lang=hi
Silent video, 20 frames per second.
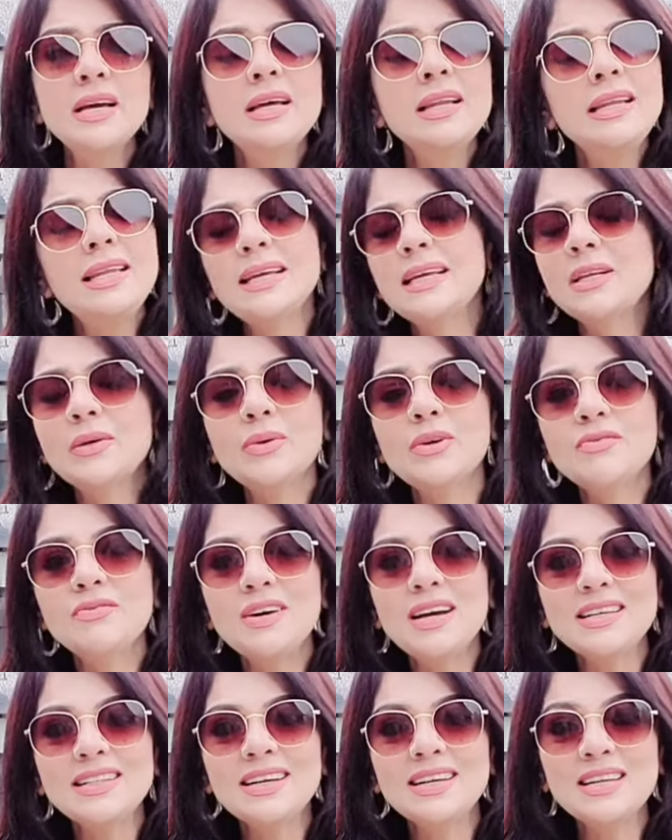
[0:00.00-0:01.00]
लेकिन कोई
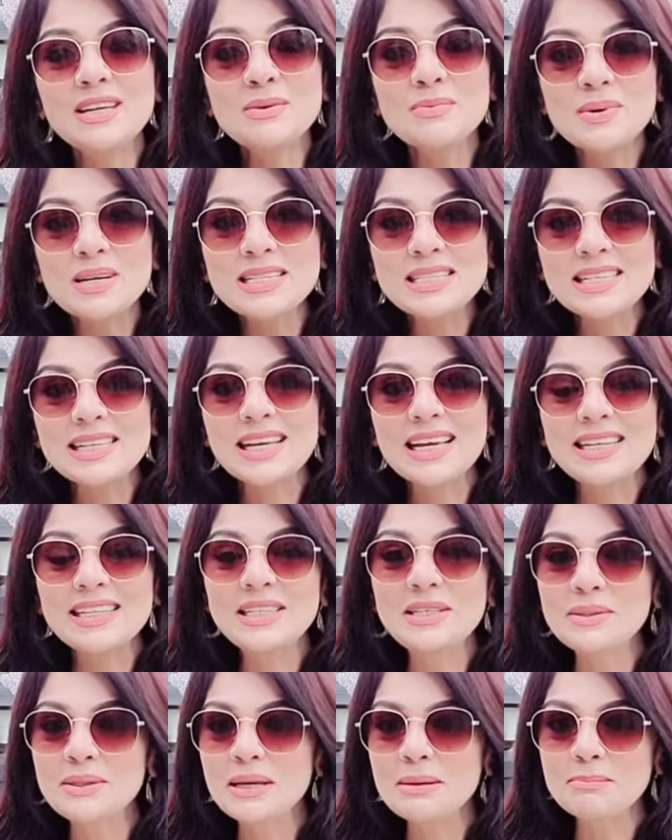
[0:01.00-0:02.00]
फायदा नहीं वंस अगैन
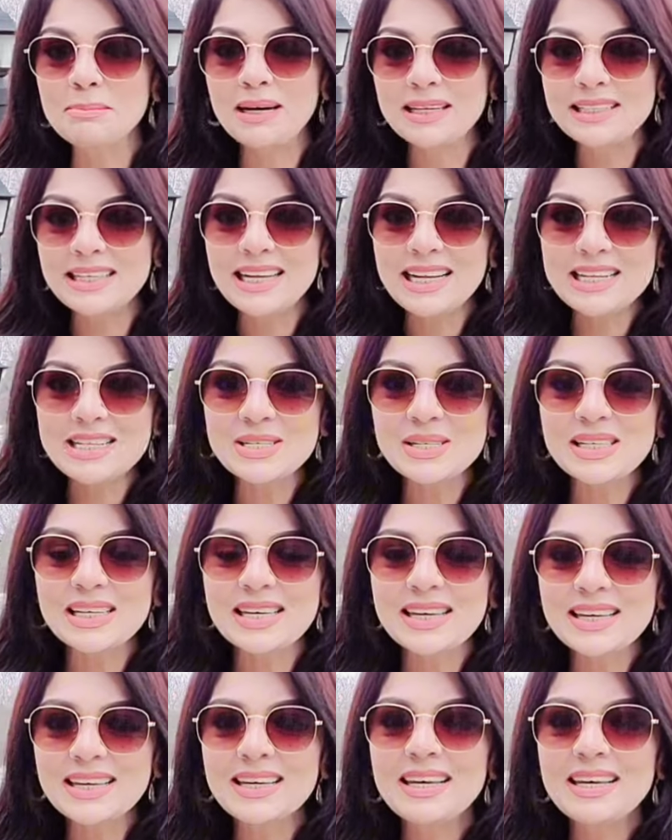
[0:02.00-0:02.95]
क्योंकि बादल आ चुके हैं